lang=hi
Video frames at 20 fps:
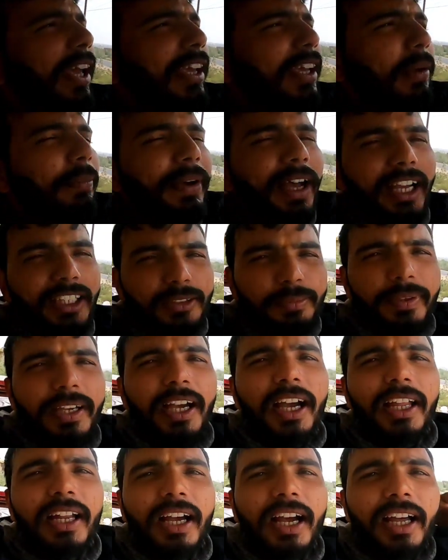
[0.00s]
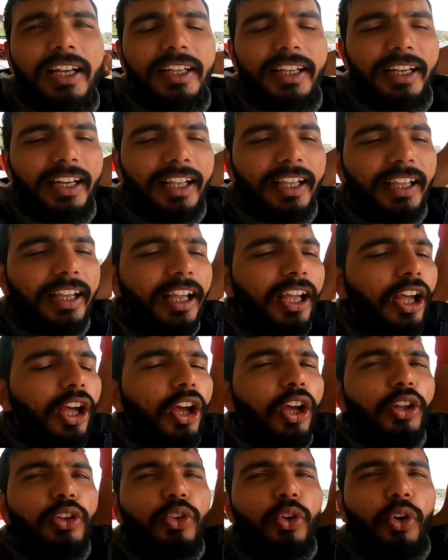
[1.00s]
भाई के पास में खाना खाने के लिए
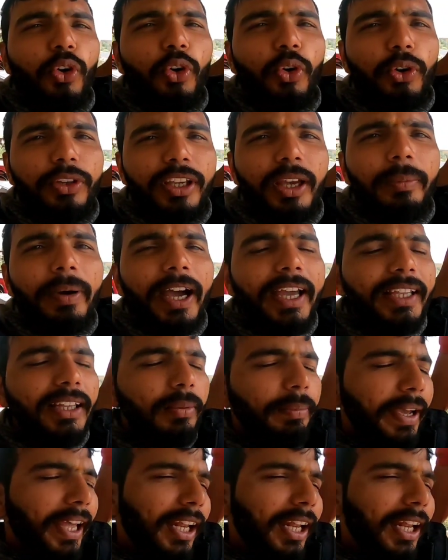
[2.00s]
तो ये भाई ने